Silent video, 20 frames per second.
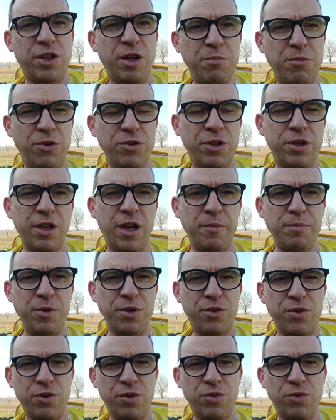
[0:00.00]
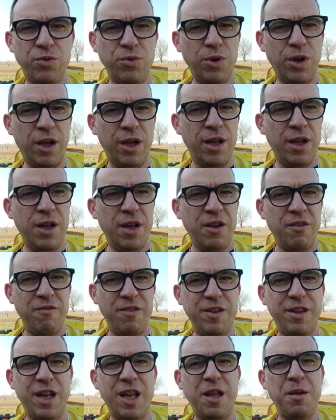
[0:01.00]
del mondo dell'apicoltura.
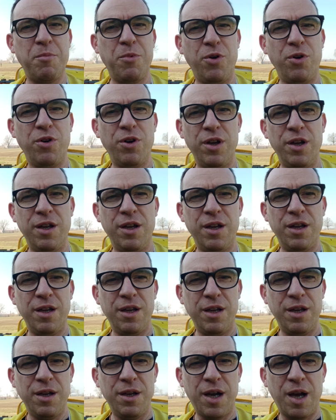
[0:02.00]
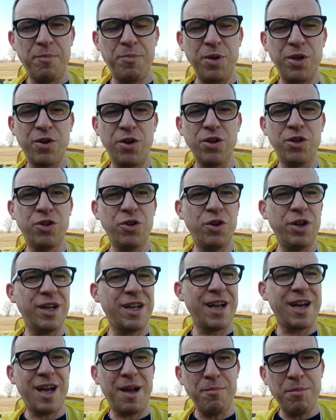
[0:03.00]
Vedremo eh, apicoltori
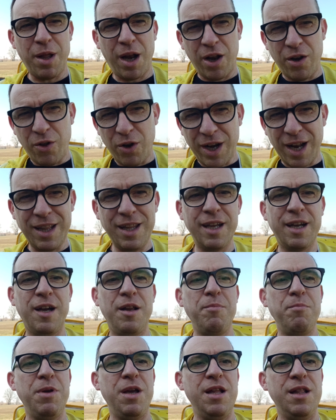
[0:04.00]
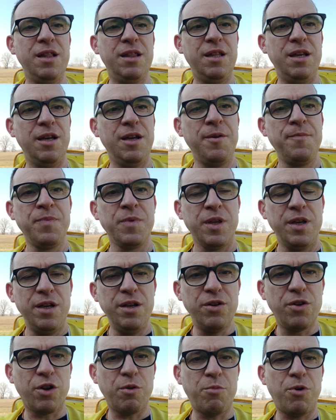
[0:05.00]
che cambieranno radicalmente
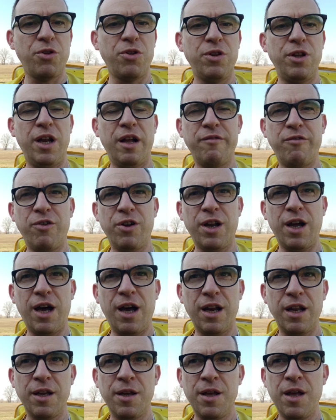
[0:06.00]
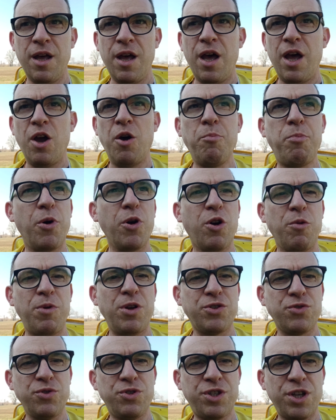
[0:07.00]
il loro modo di lavorare. È un po'
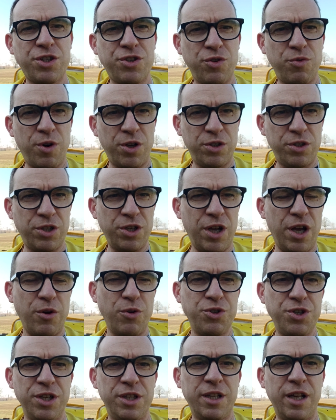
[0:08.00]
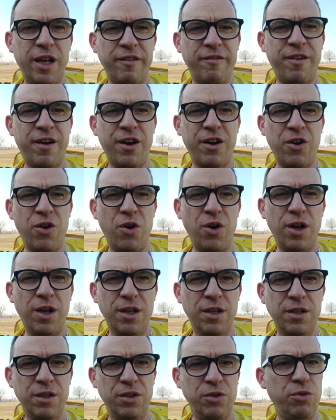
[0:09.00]
come è successo quando è uscita la Varroa.
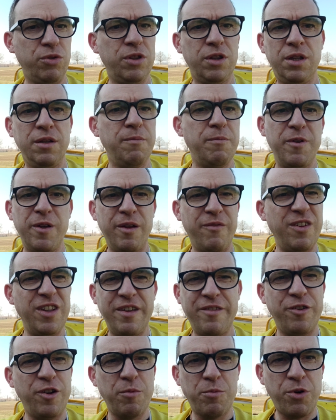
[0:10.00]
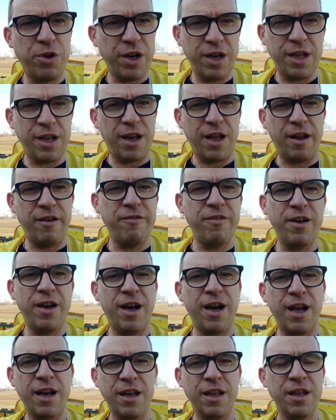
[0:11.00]
Tutti vedevano morire
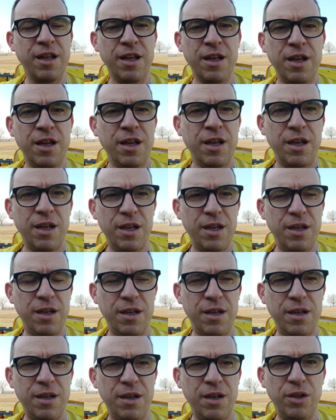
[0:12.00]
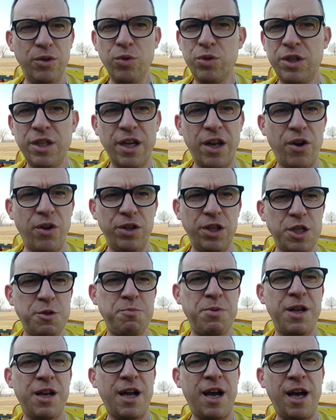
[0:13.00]
alveari, eh, tutti erano
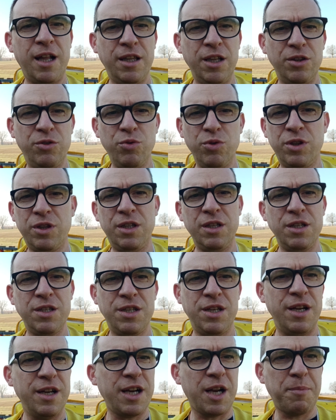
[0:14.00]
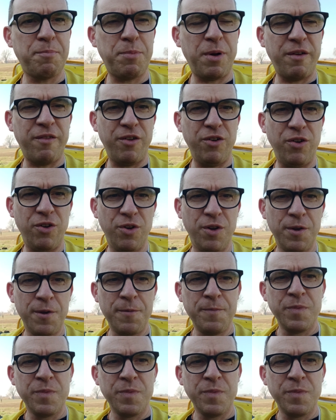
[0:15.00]
disperati, tutti si aggrappavano